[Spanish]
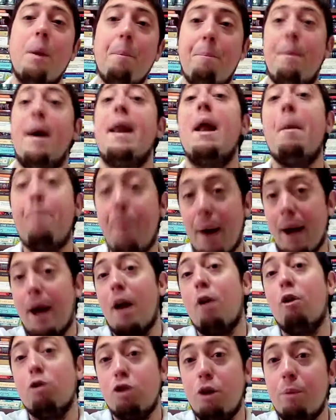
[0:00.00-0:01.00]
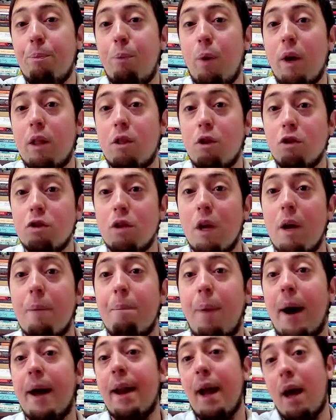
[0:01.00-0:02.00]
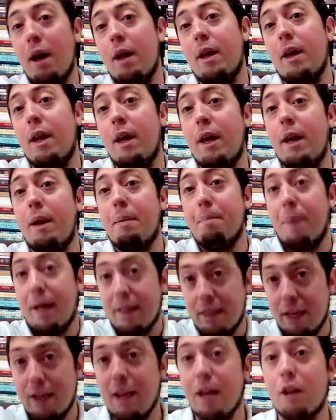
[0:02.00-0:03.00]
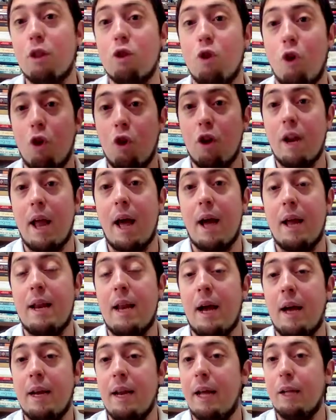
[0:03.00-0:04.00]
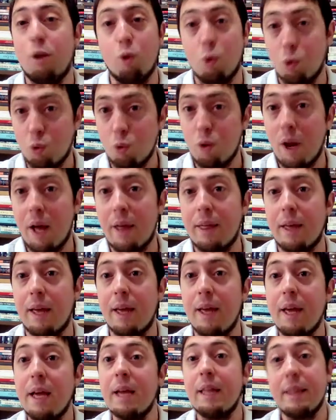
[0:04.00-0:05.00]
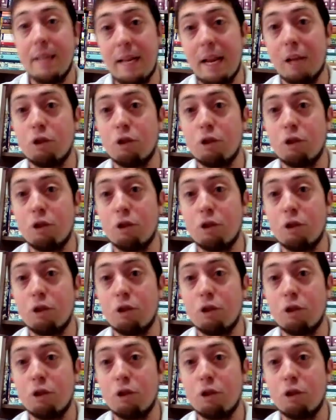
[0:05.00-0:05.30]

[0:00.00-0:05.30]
para pagar los impuestos, para eh, mantener toda la, estructura de, la